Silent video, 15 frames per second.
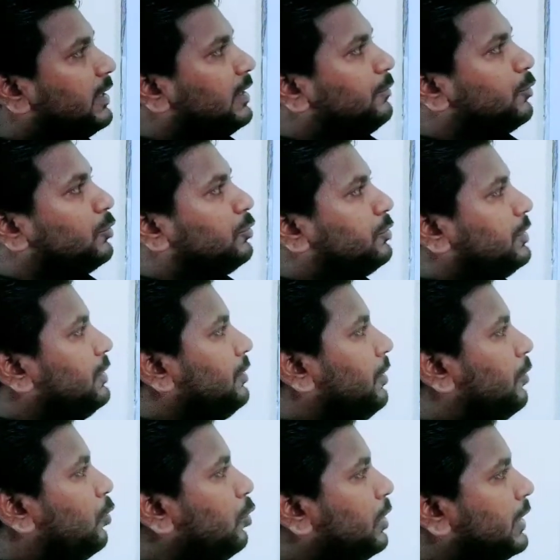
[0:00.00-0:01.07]
দাখিলা পদ্ধতির
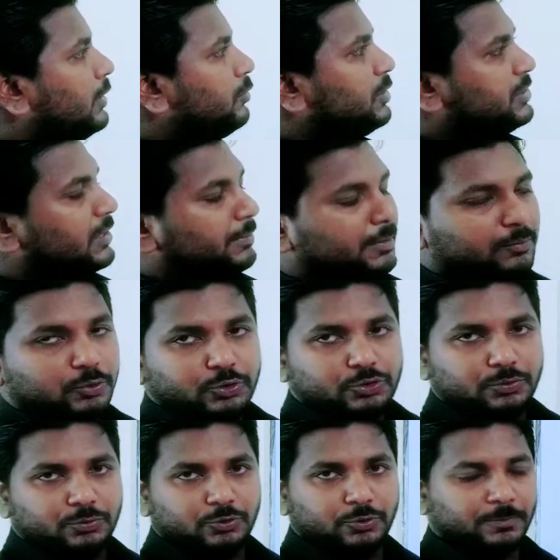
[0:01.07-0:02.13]
রক্ষিত হিসাবের
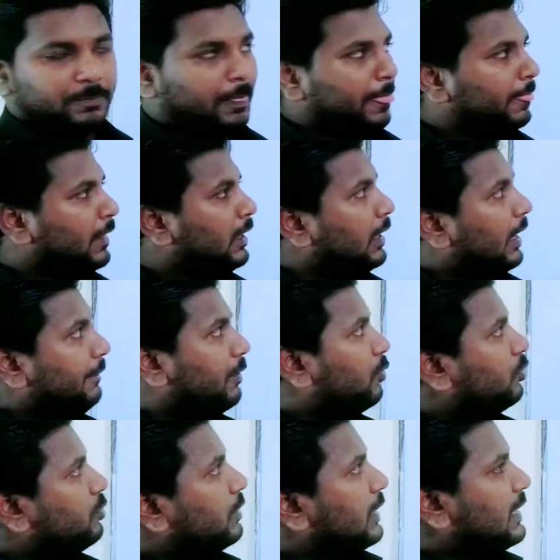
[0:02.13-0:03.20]
বৈষম্য আমরা
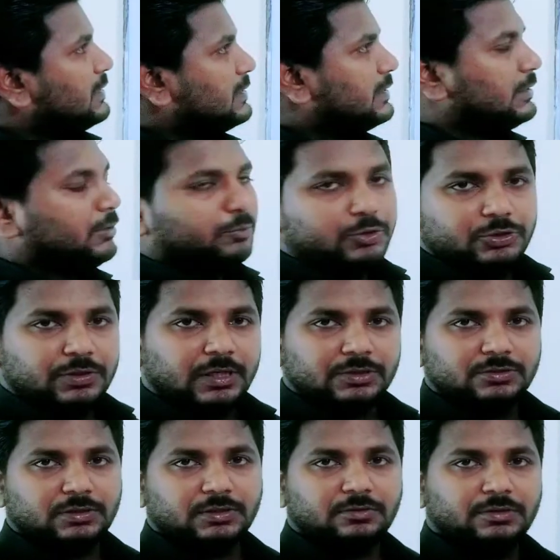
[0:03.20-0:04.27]
গত ক্লাসে অবশ্যই
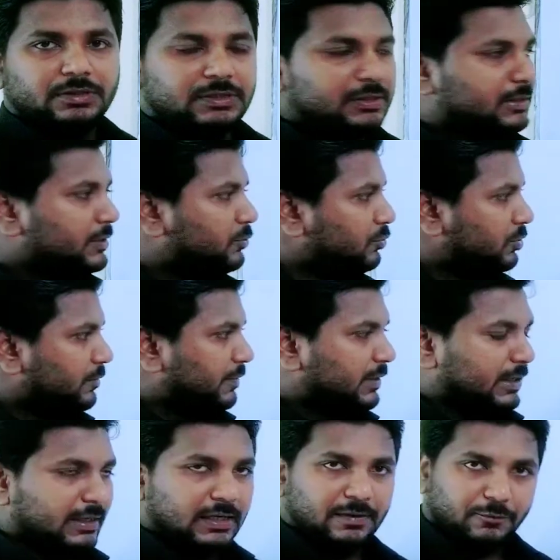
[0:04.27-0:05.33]
আলোচনা করেছি যে দুতরফা
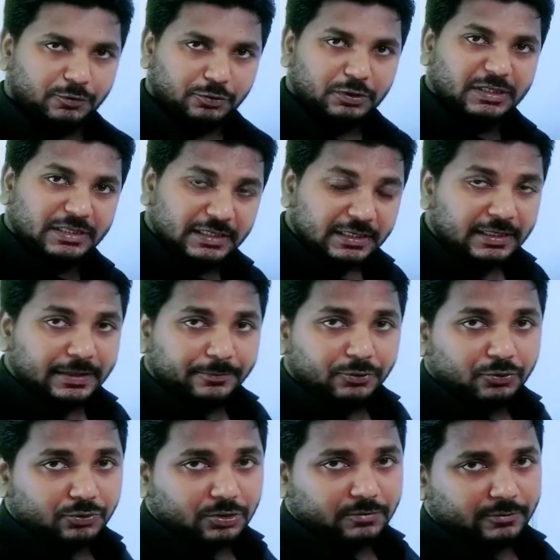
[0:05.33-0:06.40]
দাখিলা পদ্ধতি কী এবং
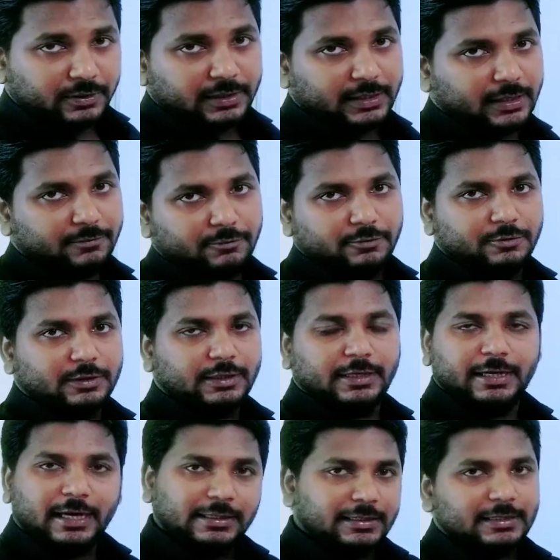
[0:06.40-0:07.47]
দুতরফা দাখিলা পদ্ধতি
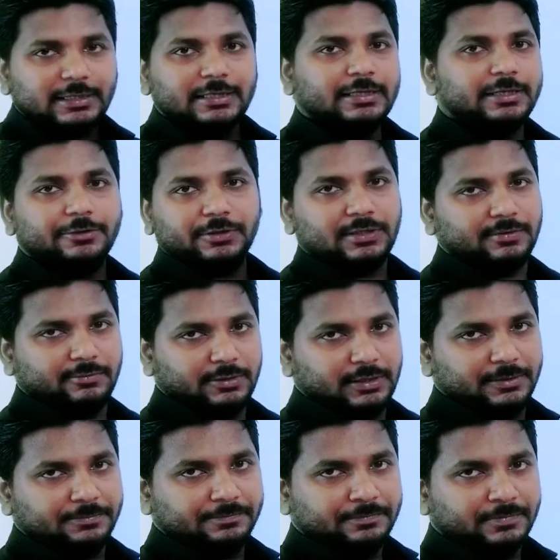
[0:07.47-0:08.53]
কাদেরকে নিয়ে কথা বলে